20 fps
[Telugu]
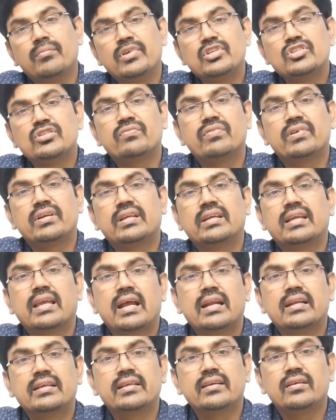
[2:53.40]
మ్యూచువల్ ఫండ్
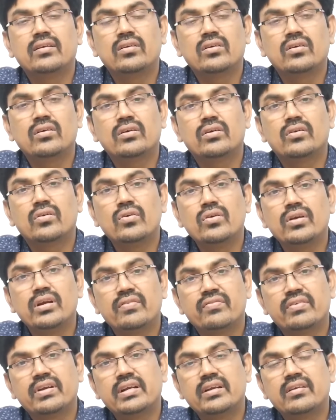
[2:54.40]
కేటగిరీలో రెండు
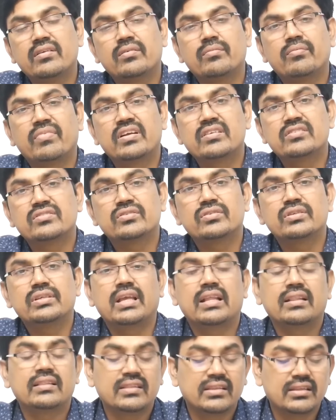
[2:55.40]
డిఫరెంట్ ఫండ్స్
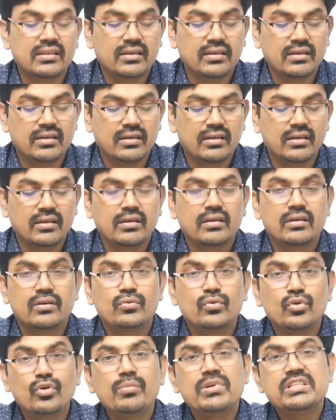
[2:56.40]
ఎంత
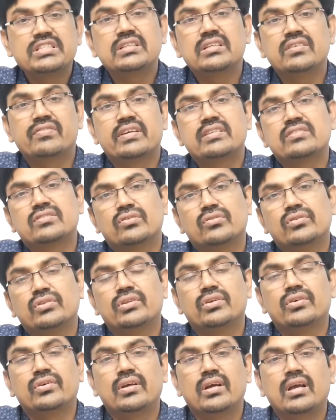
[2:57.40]
టూ మచ్ డిఫరెన్స్
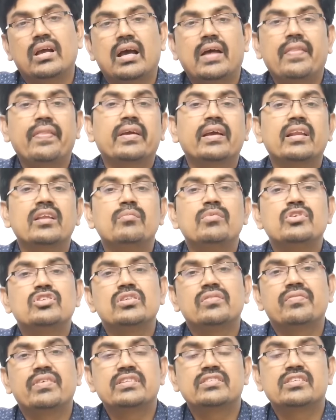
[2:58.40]
ఉందో అందుకనే
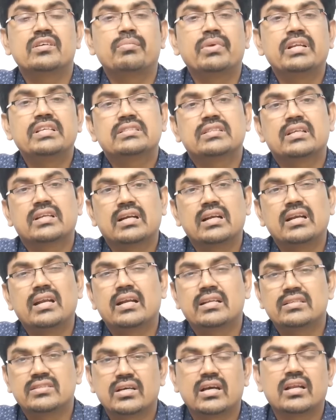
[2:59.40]
మ్యూచువల్ ఫండ్స్ అప్పుడు హిస్టారికల్
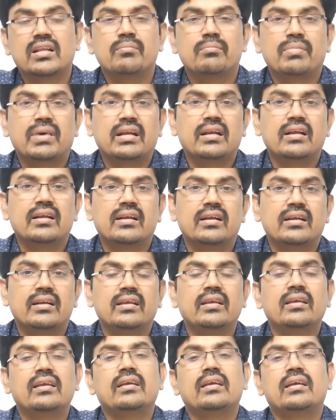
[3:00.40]
డేటా చాలా ఇంపార్టెంట్
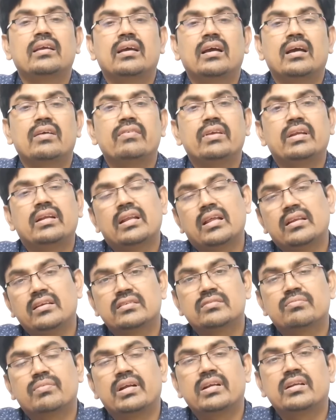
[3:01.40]
అండి అవి టెన్
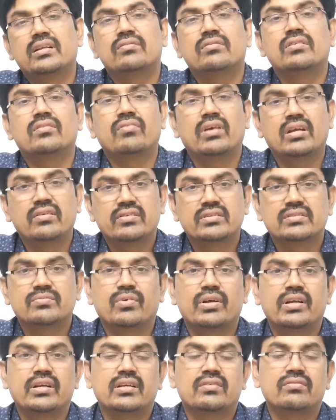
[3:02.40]
ఇయర్స్ పాయింట్ ఆఫ్లో ఫైవ్ ఇయర్స్
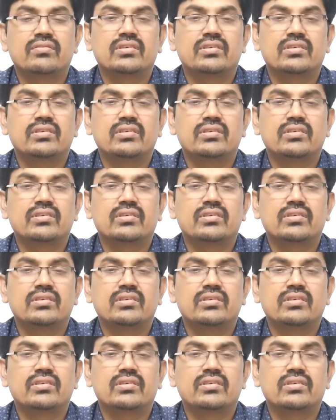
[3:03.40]
పాయింట్